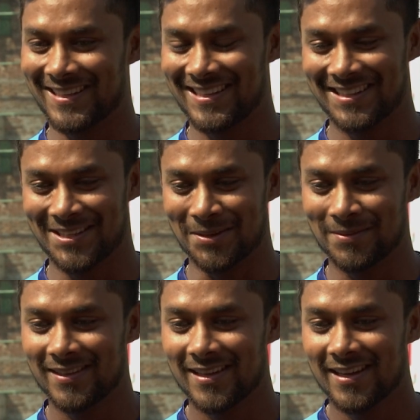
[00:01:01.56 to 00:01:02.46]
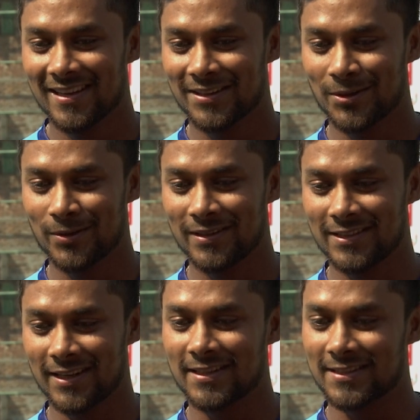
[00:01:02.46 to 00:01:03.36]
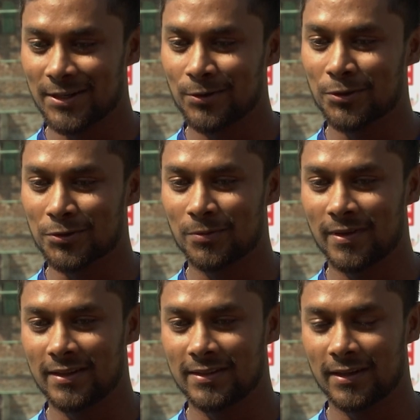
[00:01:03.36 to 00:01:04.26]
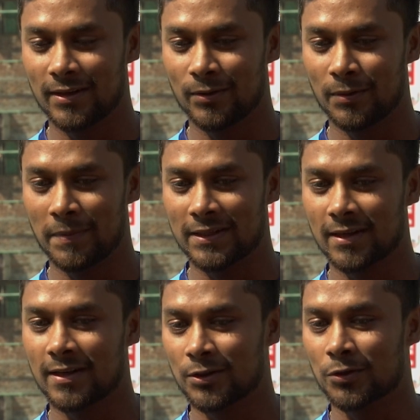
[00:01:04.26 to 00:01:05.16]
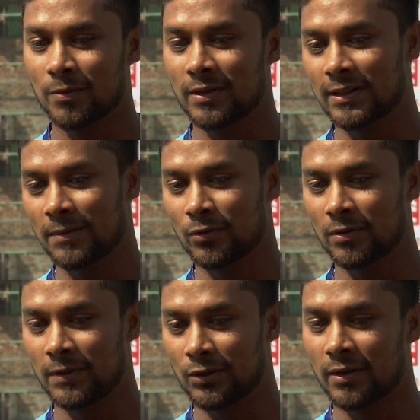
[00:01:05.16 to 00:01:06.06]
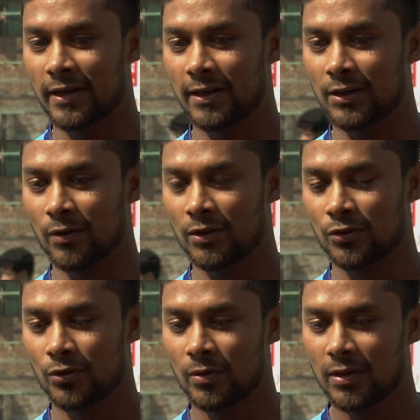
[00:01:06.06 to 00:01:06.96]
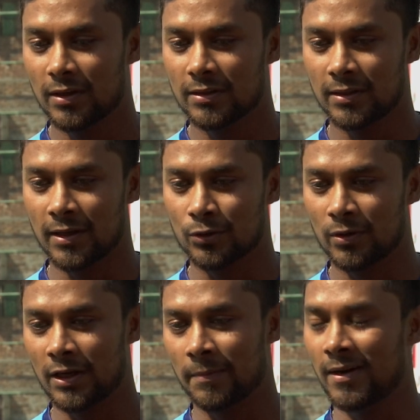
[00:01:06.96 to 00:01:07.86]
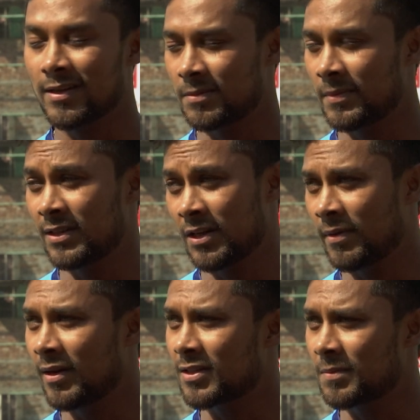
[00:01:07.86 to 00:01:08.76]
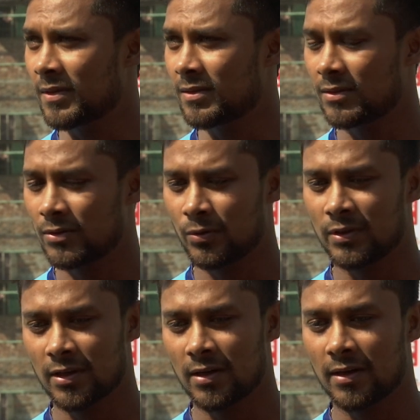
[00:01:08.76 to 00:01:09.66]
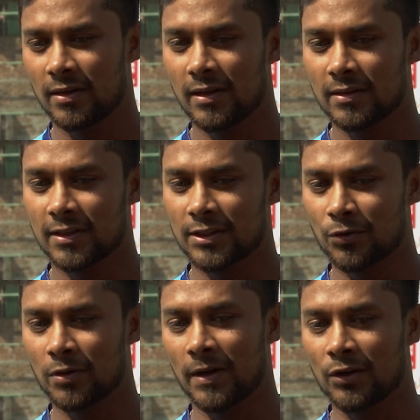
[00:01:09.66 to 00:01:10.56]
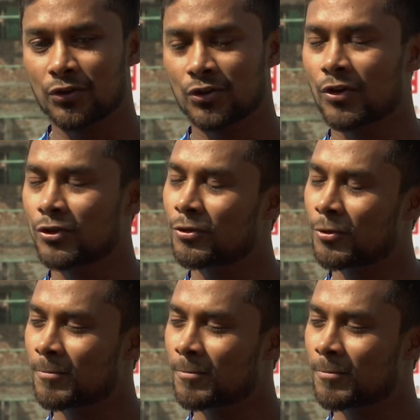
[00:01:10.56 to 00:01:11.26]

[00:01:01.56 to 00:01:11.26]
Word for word: নিয়ে খেলতে হবে তো ইনশাল্লাহ চেষ্টা করি সবসময় যে ওই প্রেশারটা সবসময় নিজের মধ্যে ভিতরে ক্রিয়েট করার জন্য যে আসলে এটা আমার লাস্ট ম্যাচ এটা আমার লাস্ট ম্যাচ সো ইনশাল্লাহ চেষ্টা করি ভালো কিছু করার জন্য